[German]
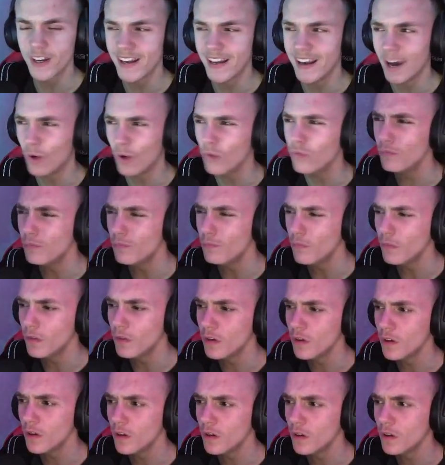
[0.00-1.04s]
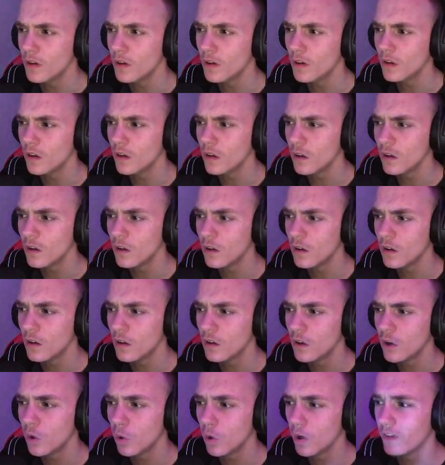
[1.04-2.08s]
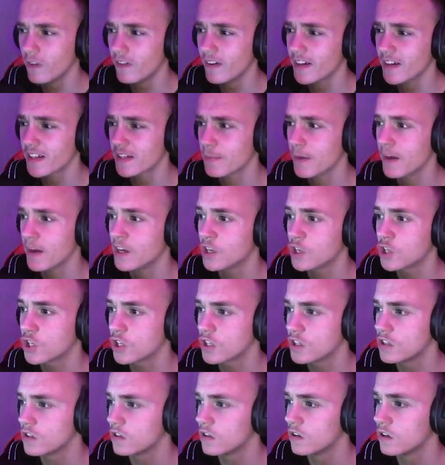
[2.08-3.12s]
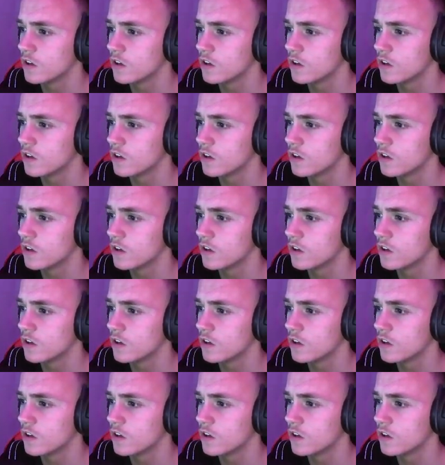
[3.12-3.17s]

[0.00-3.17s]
gelaufen? Oder waren das meine Schritte?